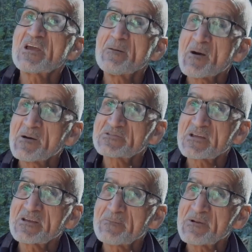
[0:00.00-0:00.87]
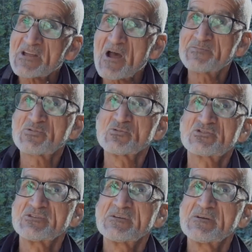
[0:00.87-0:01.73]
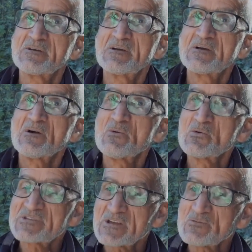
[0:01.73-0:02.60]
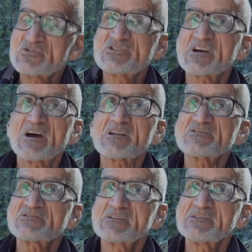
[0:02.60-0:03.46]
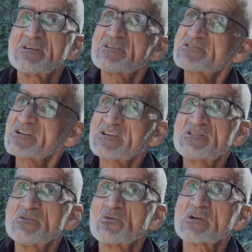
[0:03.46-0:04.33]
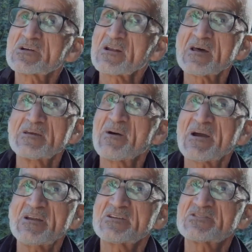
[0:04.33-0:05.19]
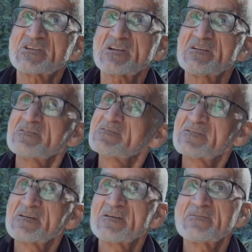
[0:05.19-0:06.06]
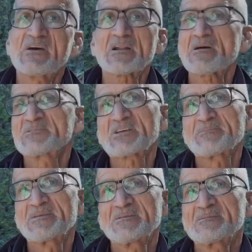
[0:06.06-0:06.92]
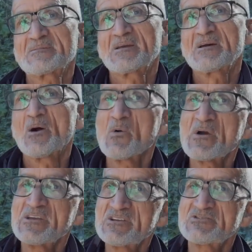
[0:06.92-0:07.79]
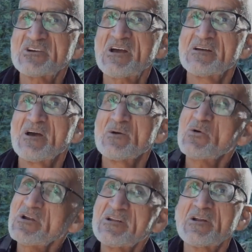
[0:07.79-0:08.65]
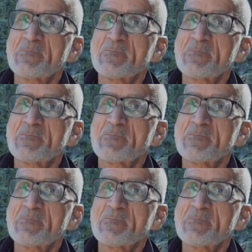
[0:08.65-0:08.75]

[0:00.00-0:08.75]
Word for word: تلقاه ما تلقاه ما تعبتوش وتجي خارج يهز لك يديه ويقول لك الله يبقى عليك ستر فيها رحمه ربي هو ينجح وحنا